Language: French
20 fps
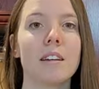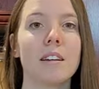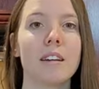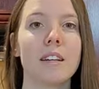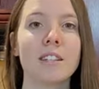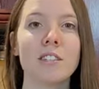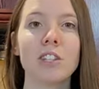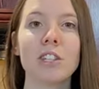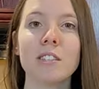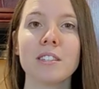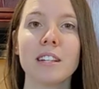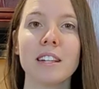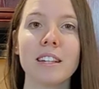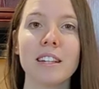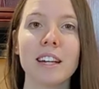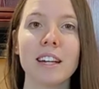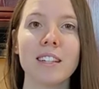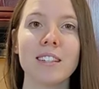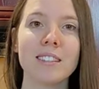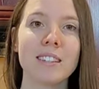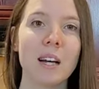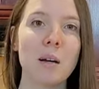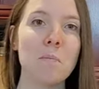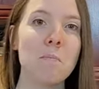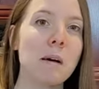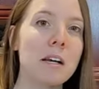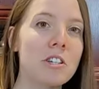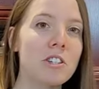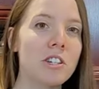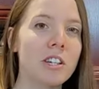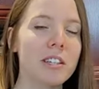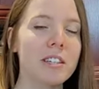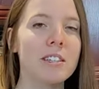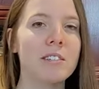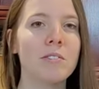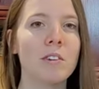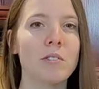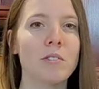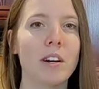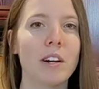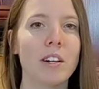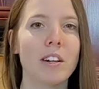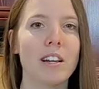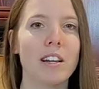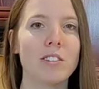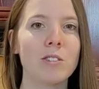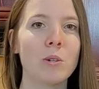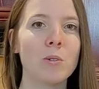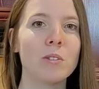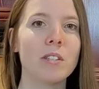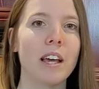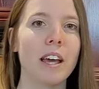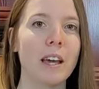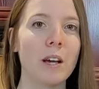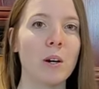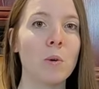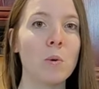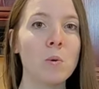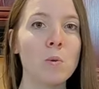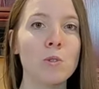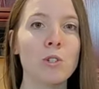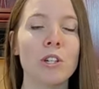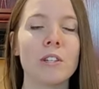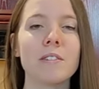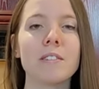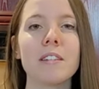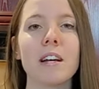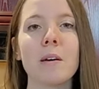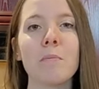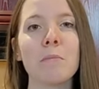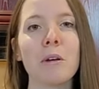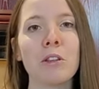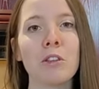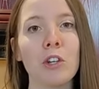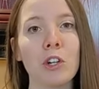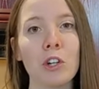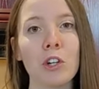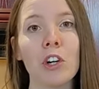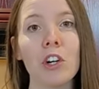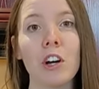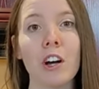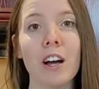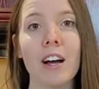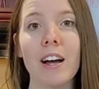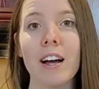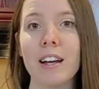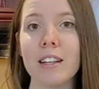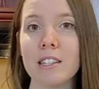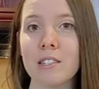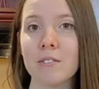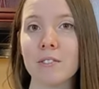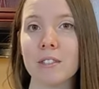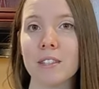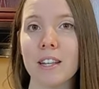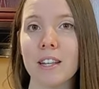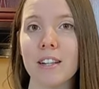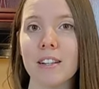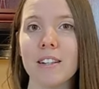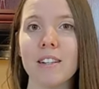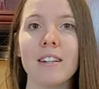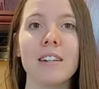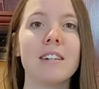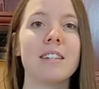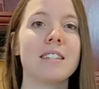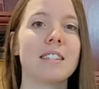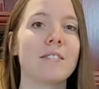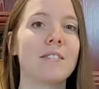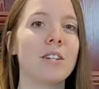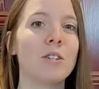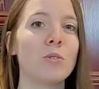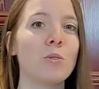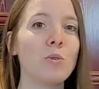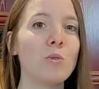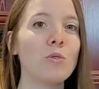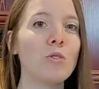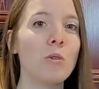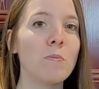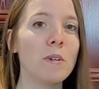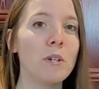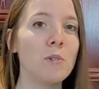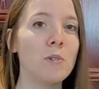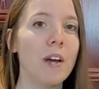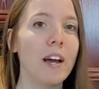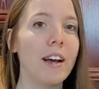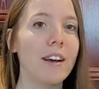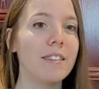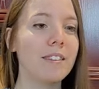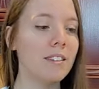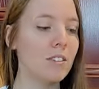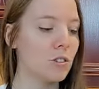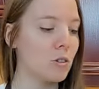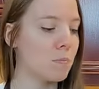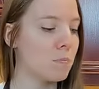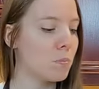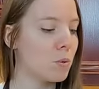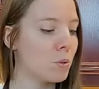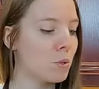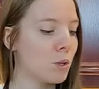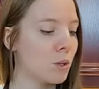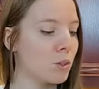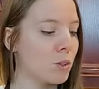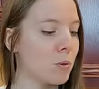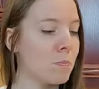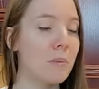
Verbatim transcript: Et ça, c'est l'ingrédient magique qui va faire que la sauce est rouge sans mettre de colorant artificiel. Ça va être une demi-cuillère à thé de poudre de